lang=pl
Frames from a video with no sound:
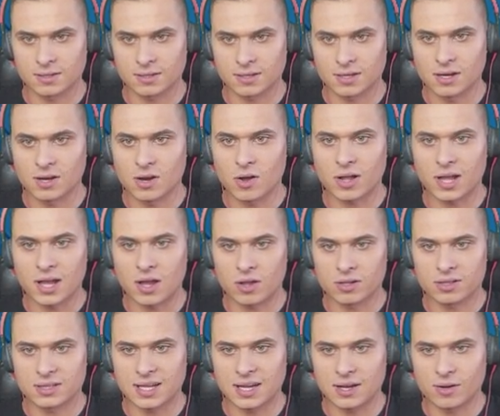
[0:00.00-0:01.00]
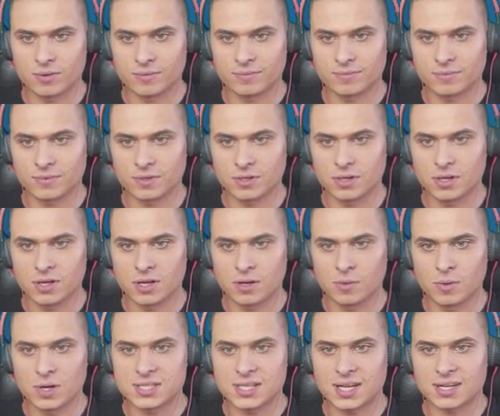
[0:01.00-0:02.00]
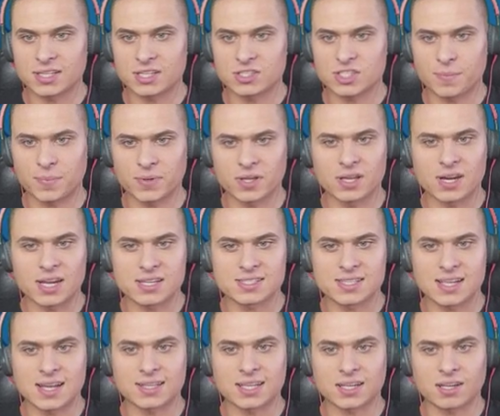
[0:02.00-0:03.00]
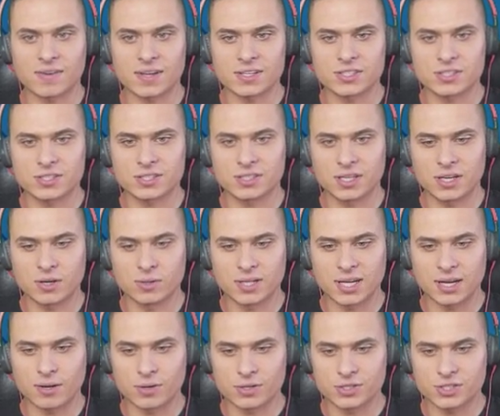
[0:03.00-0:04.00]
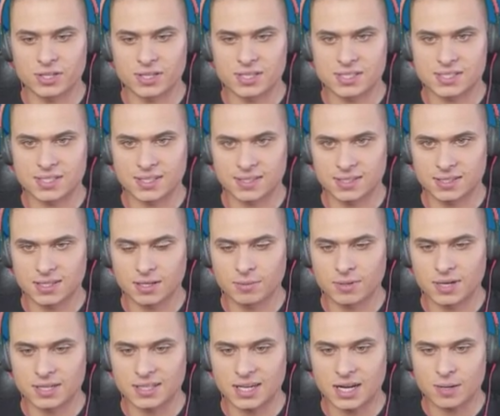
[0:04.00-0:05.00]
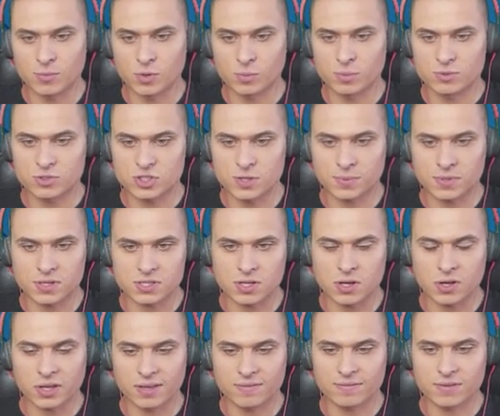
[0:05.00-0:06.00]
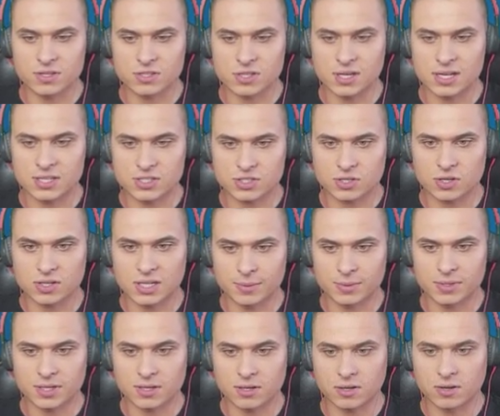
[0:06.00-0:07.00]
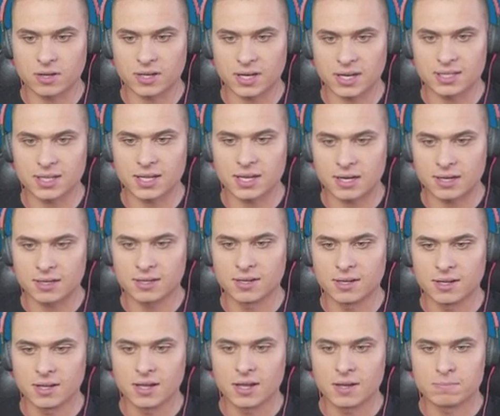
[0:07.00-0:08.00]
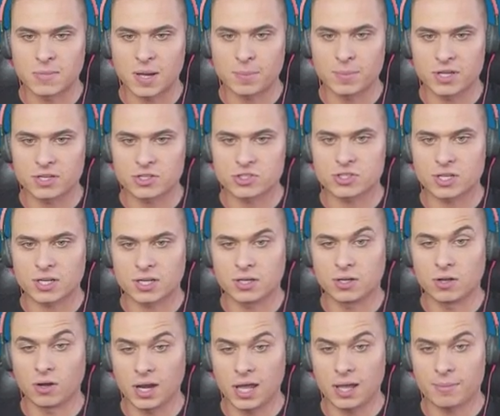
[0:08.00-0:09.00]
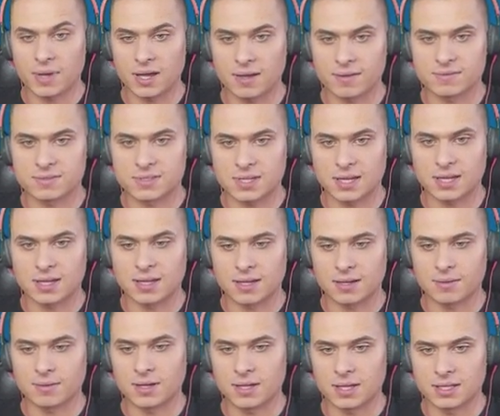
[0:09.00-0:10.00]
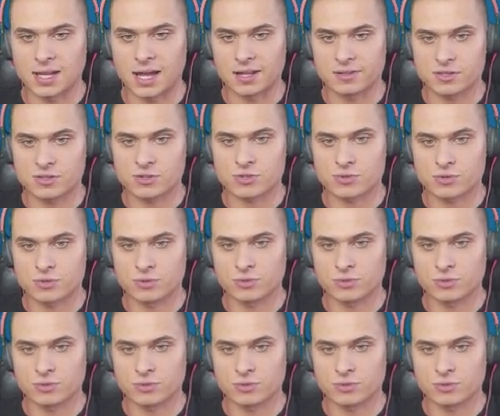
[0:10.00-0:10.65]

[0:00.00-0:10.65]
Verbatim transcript: Loga oddał Wizard jeszcze powinien raz zaatakować? Nie udało się niestety. Dobra, teraz mógłbym szybko z Hogiem wyjść, ale szkoda mi tego hogridera. Mamy jeszcze Golema za nadrzu.